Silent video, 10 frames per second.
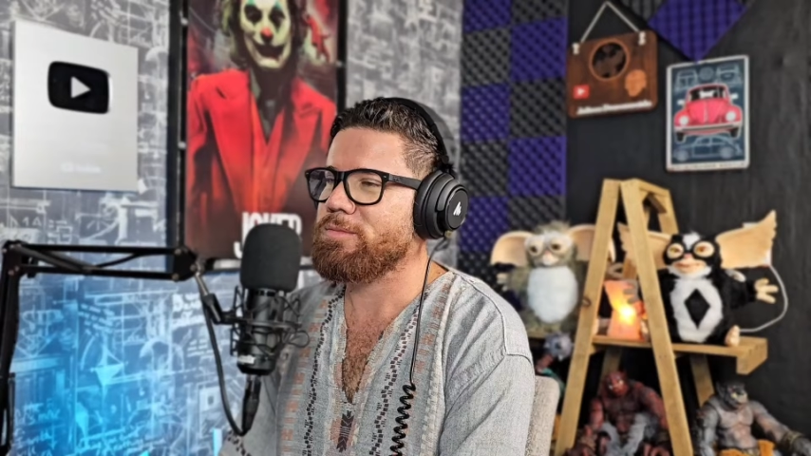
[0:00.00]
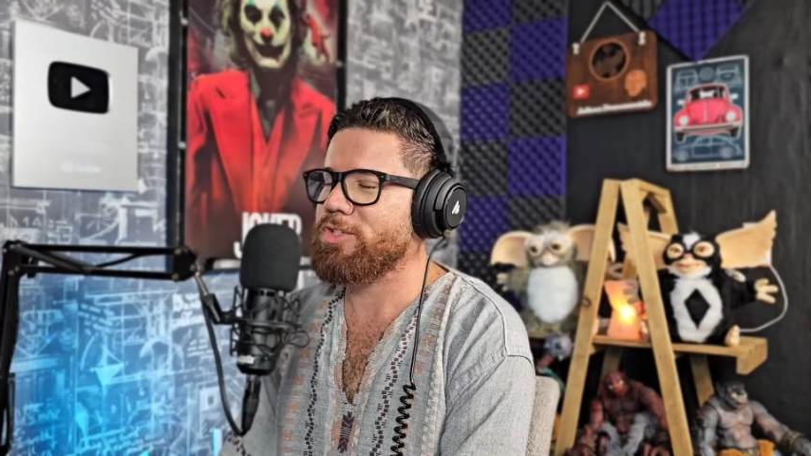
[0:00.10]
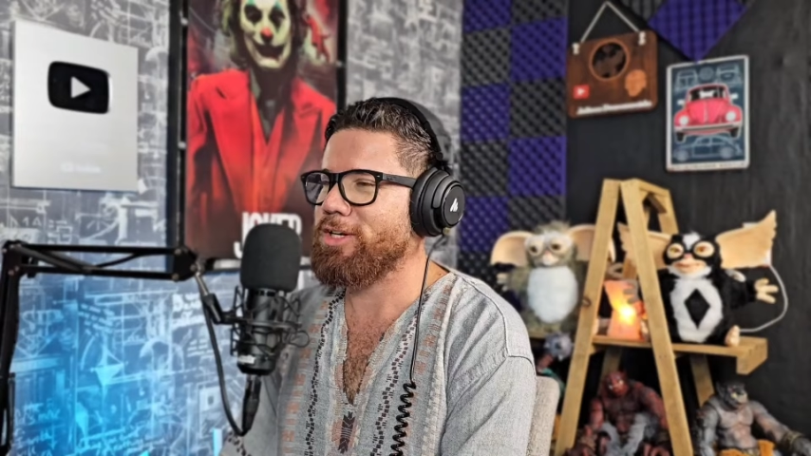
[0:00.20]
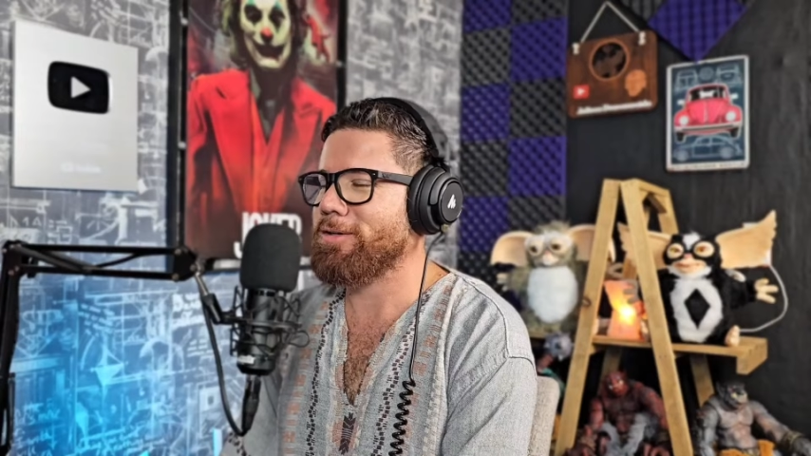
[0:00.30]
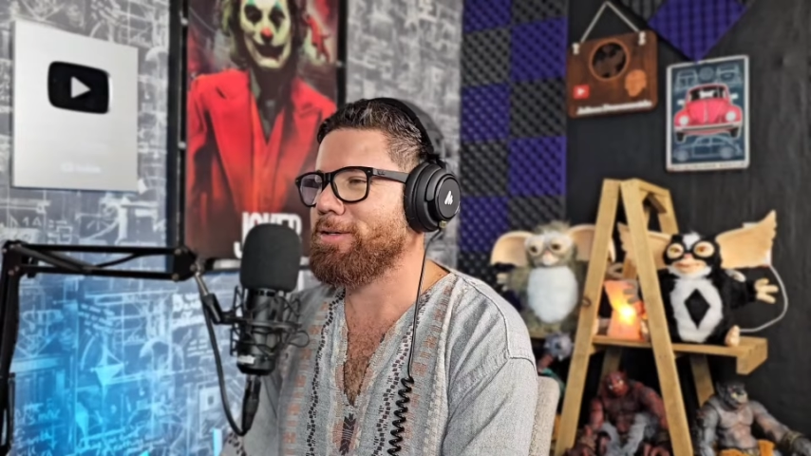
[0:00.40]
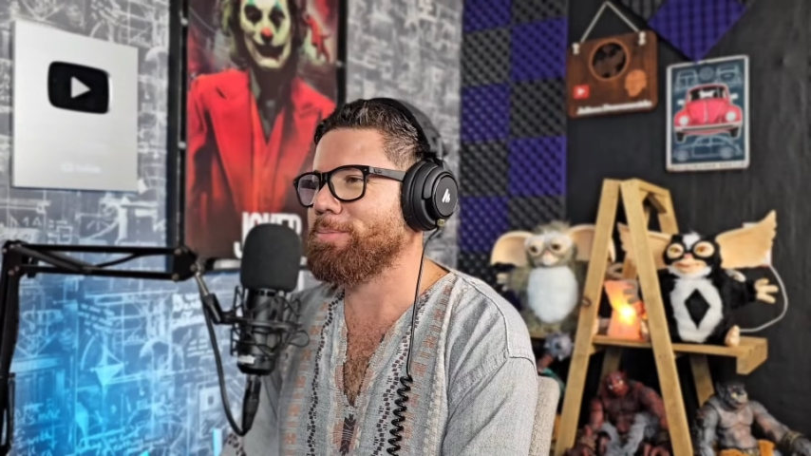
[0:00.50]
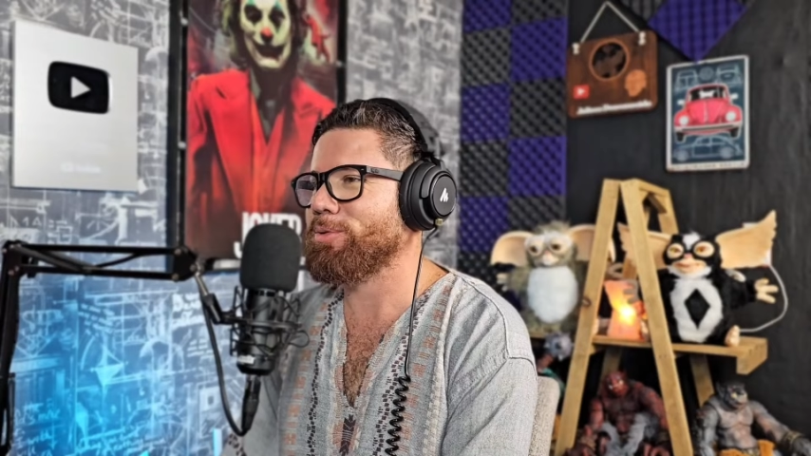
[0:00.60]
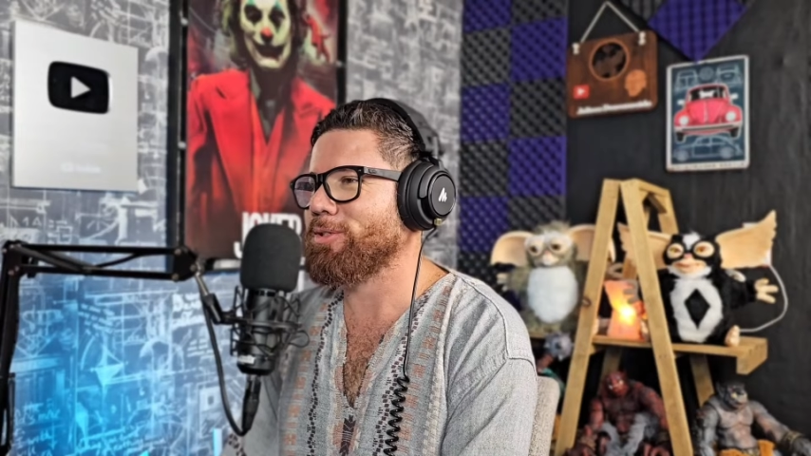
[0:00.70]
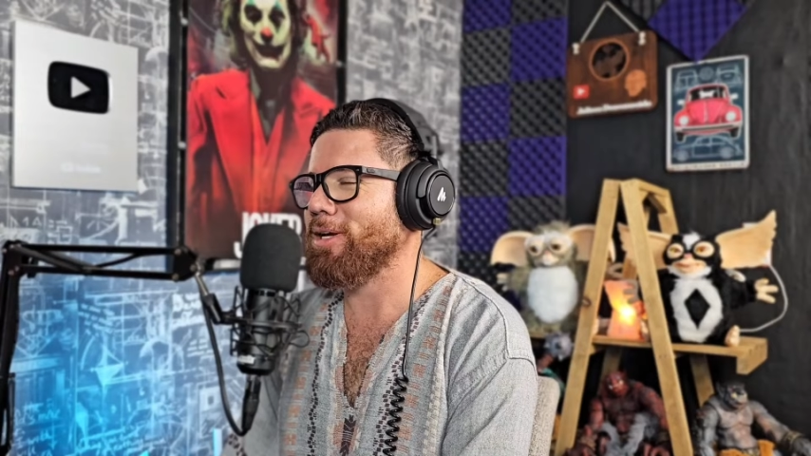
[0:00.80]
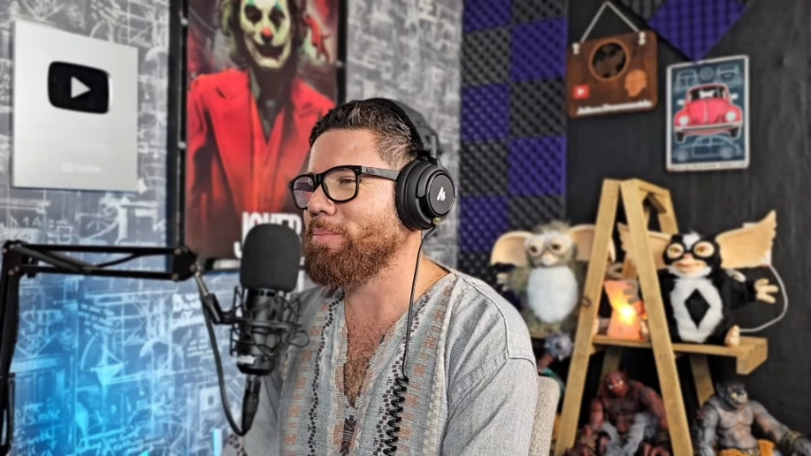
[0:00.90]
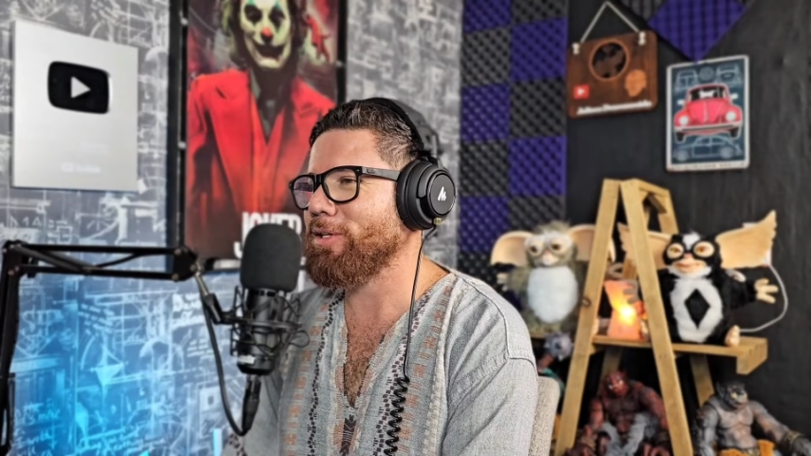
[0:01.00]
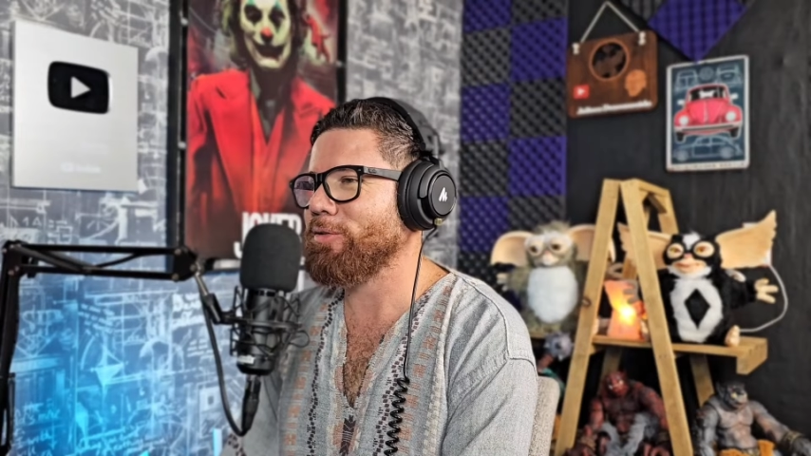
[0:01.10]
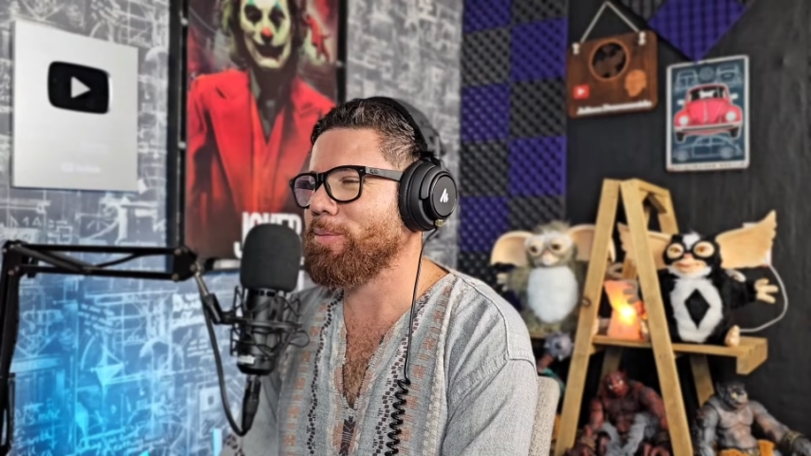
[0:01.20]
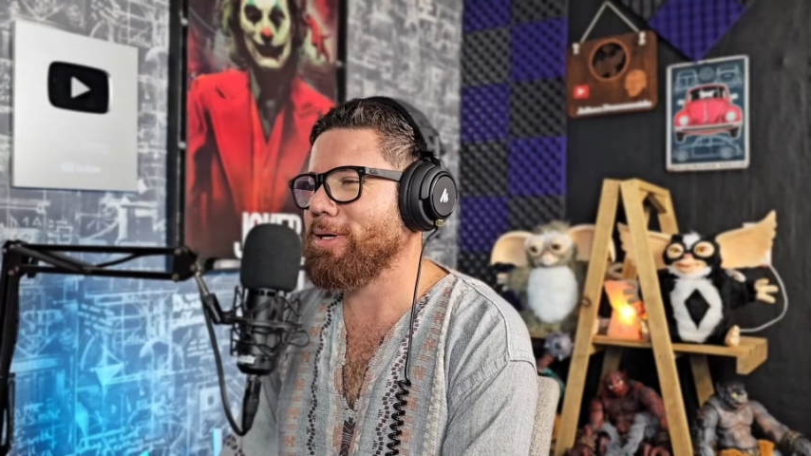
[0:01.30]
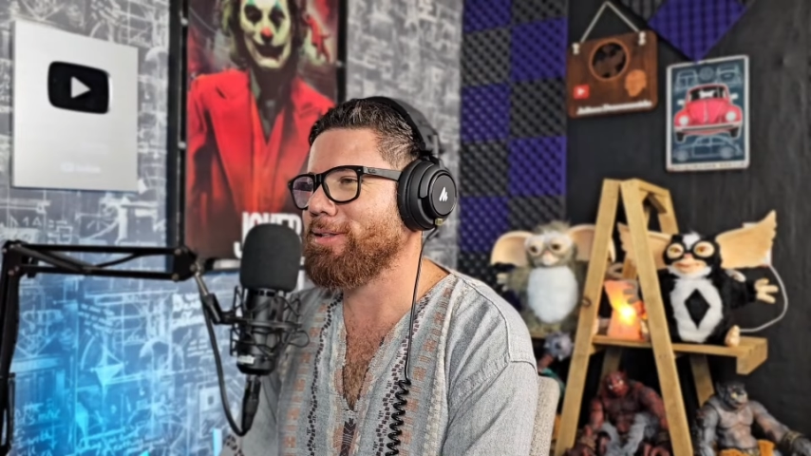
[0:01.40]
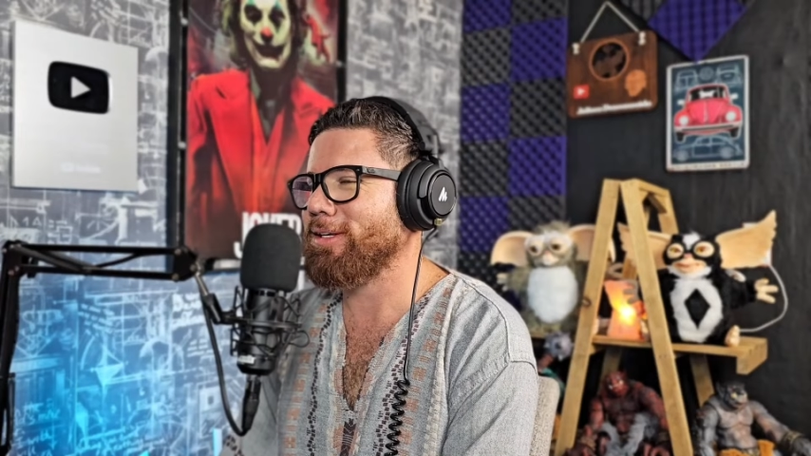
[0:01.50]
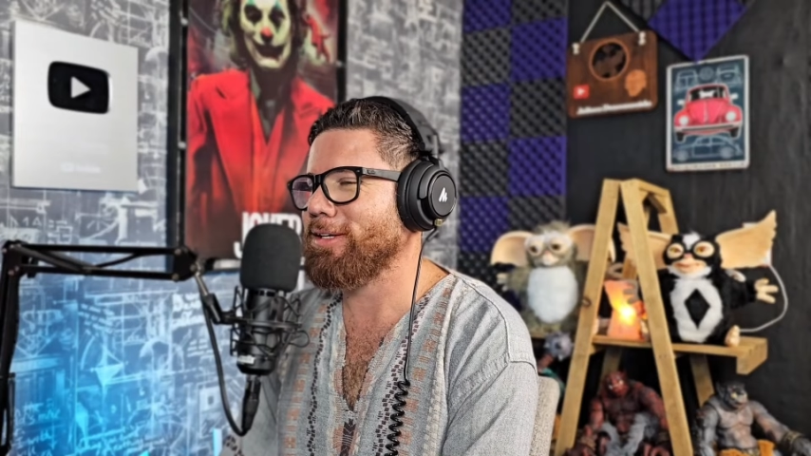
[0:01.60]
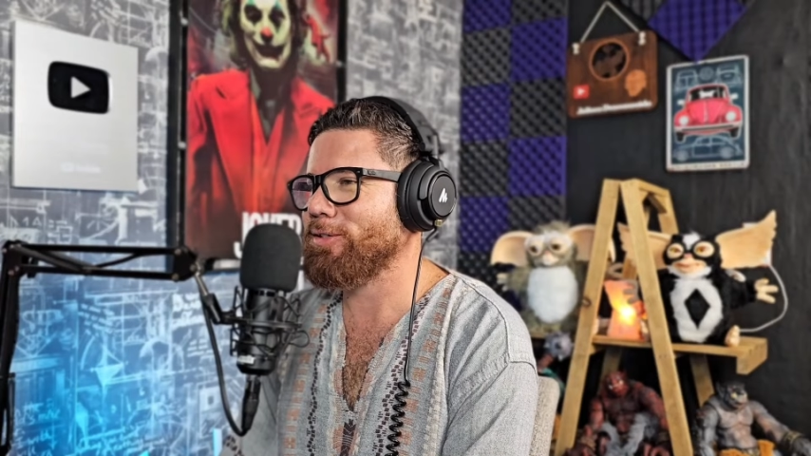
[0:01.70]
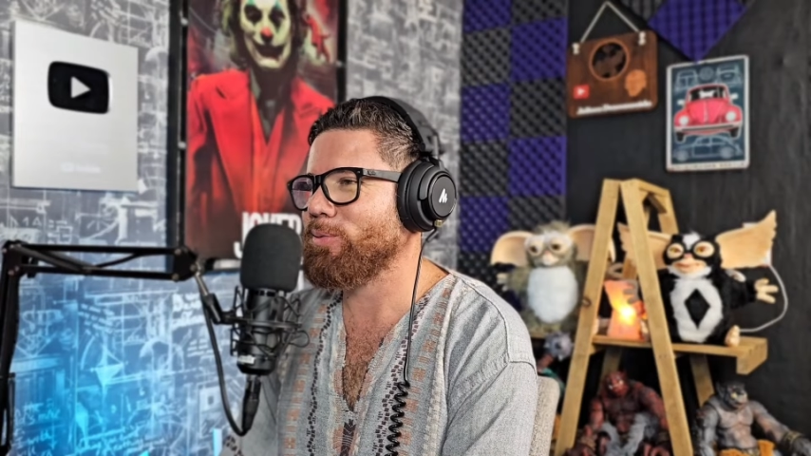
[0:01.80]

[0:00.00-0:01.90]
Sí, no, y pues cada plataforma que tengas